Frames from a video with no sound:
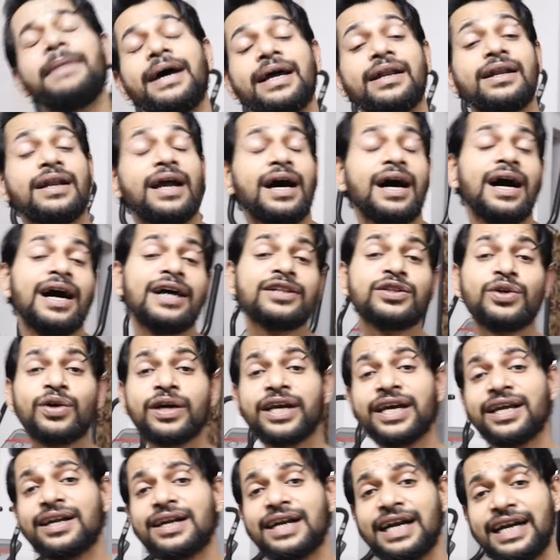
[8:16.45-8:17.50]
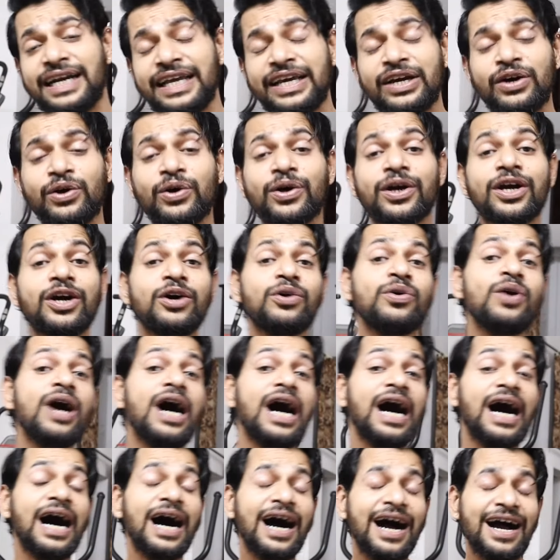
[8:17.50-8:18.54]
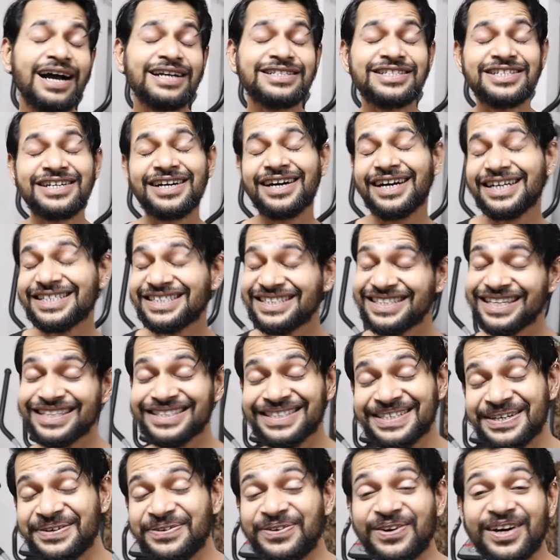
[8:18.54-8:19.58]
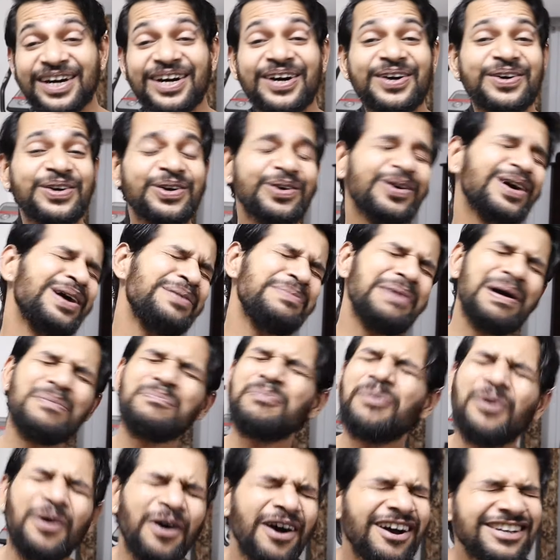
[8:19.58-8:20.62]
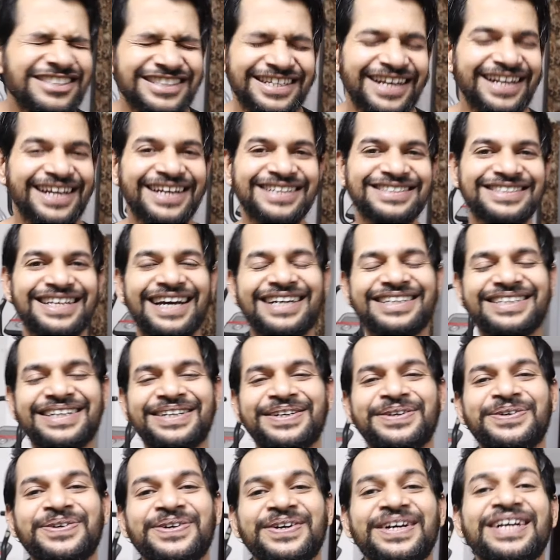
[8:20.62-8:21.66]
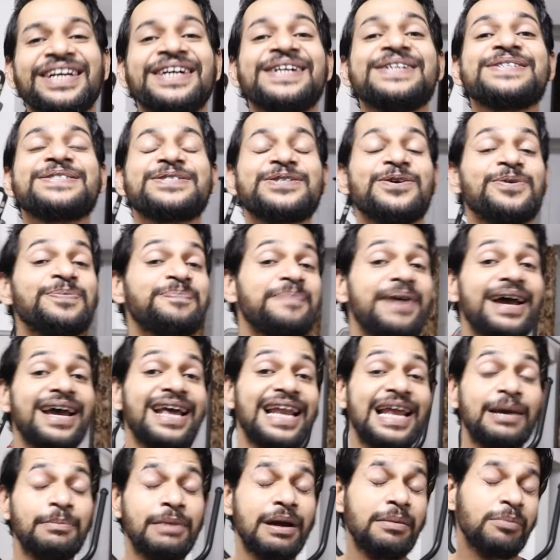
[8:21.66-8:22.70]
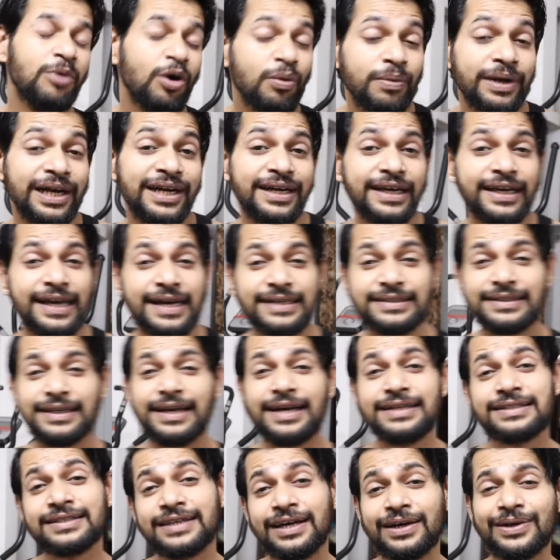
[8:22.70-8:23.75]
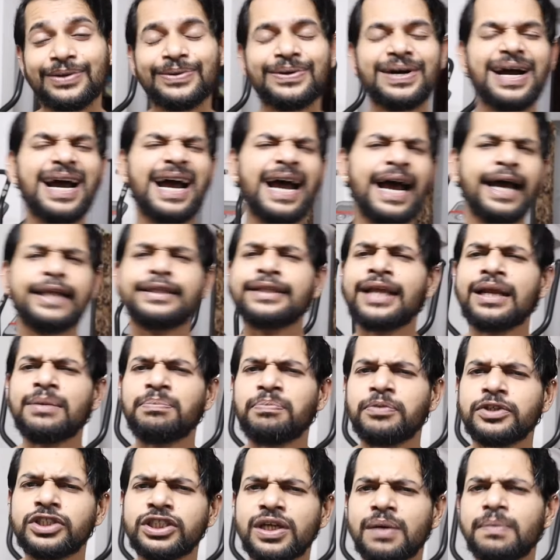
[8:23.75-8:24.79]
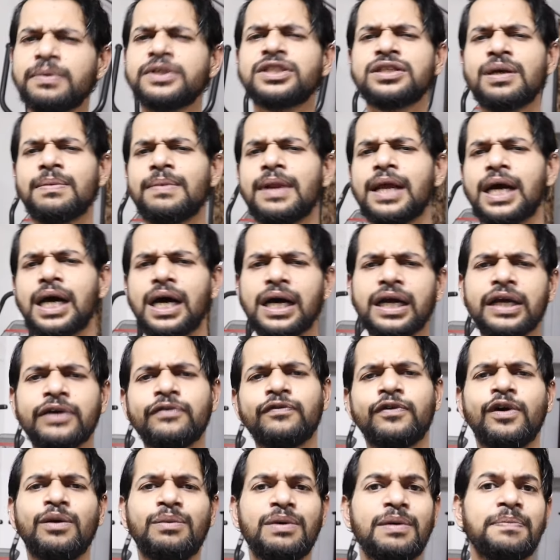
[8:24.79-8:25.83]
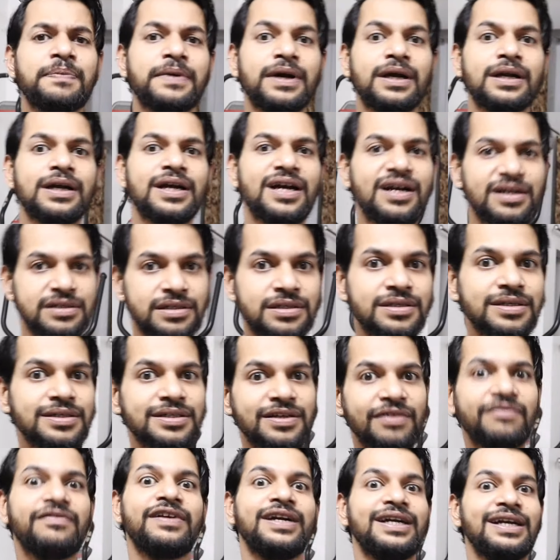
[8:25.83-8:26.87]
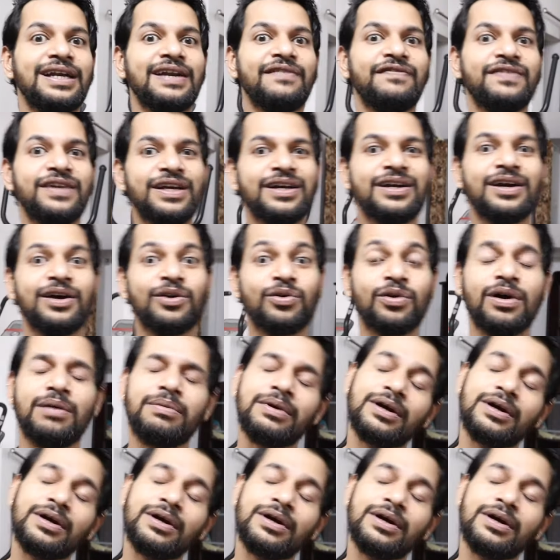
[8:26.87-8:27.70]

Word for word: मैं नहा धो के रेडी हो गया हूँ आज अच्छे से वर्कआउट होगा मैं बहुत ज़्यादा एक्साइटेड हूँ तो पहले मैं मोबिलिटी की एक्सरसाइज करूंगा एंड देन पुशअप पुशअप लगा के वार्म अप करके अच्छे से वेट लिफ्टिंग करूंगा